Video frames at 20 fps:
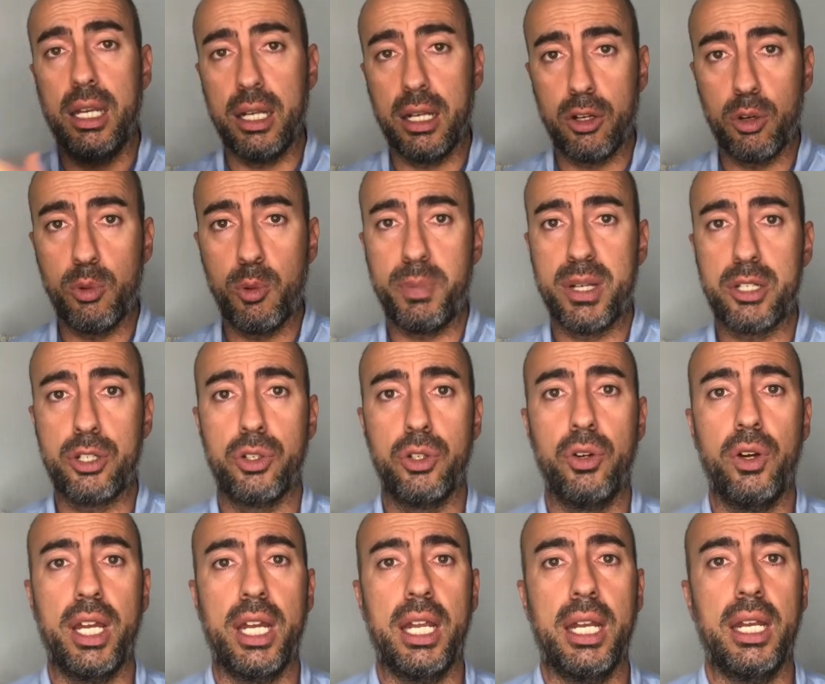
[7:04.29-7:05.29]
como
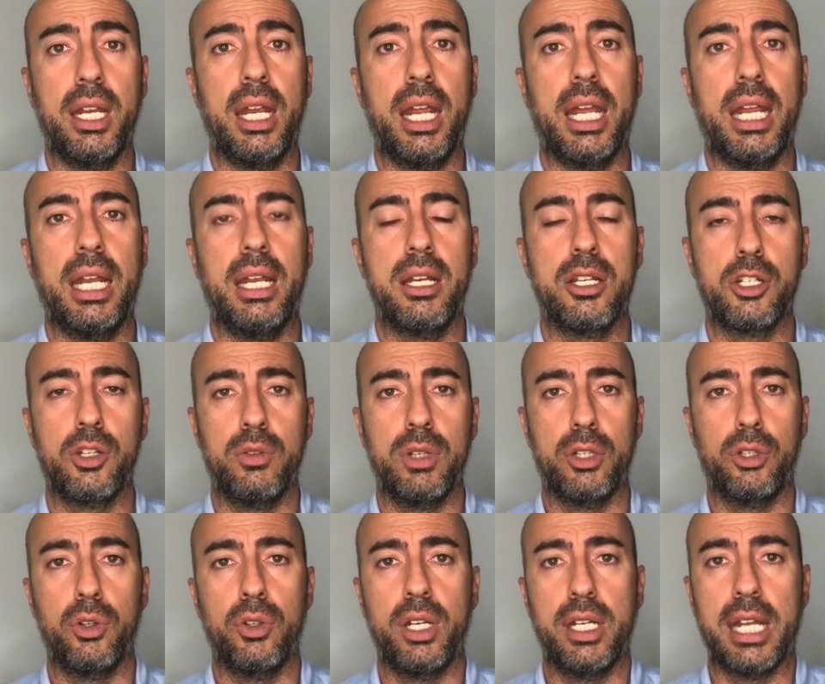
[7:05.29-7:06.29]
pasó en, sobre
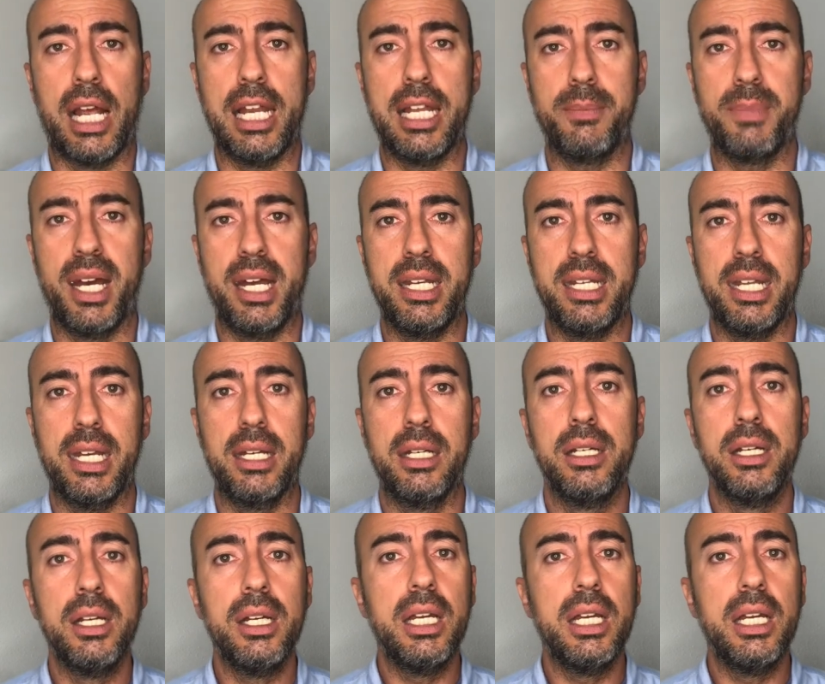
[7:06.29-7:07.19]
todo en Alemania,